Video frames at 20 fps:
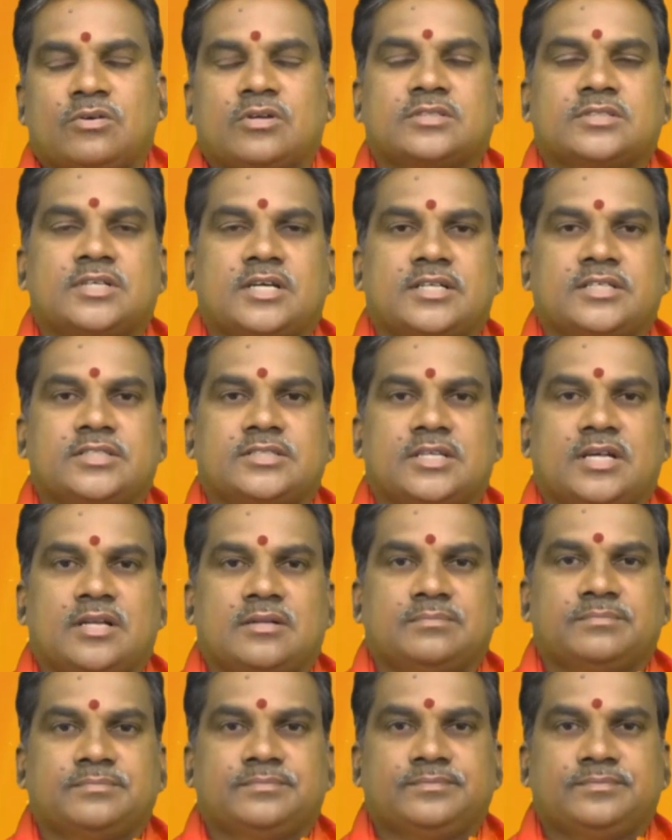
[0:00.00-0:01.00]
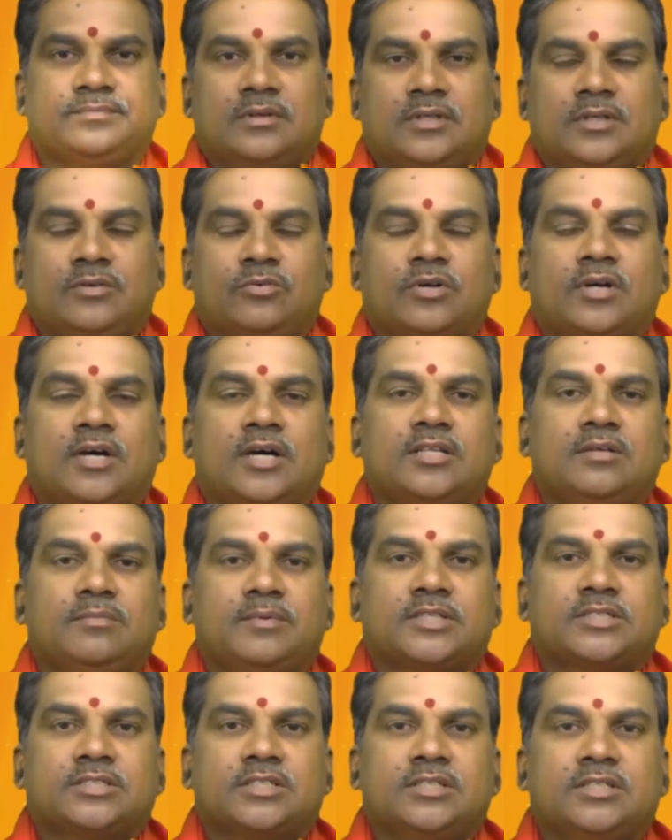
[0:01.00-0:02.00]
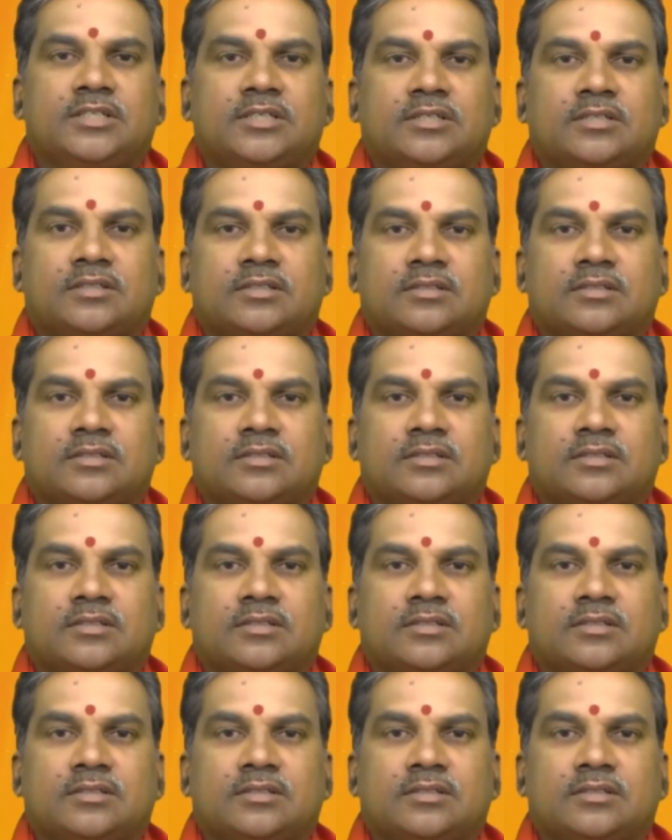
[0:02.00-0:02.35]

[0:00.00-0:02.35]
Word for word: కొనసాగించాలి ఈ ఉగాది పచ్చడి